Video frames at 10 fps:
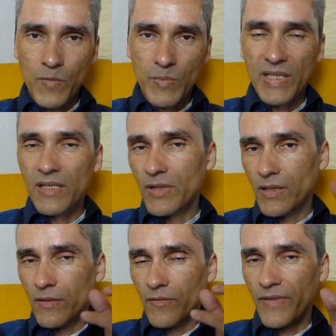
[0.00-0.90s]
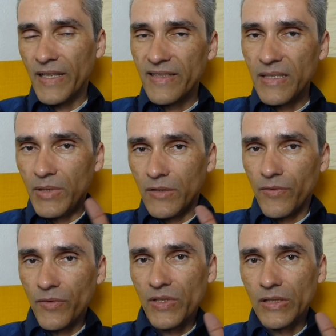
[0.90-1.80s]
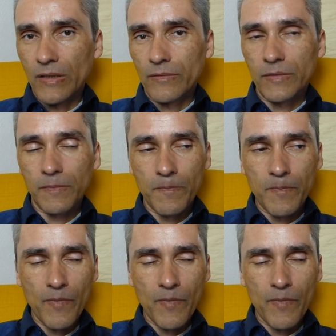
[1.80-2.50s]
Ich bin lieber flexibler, flüssiger. Ne?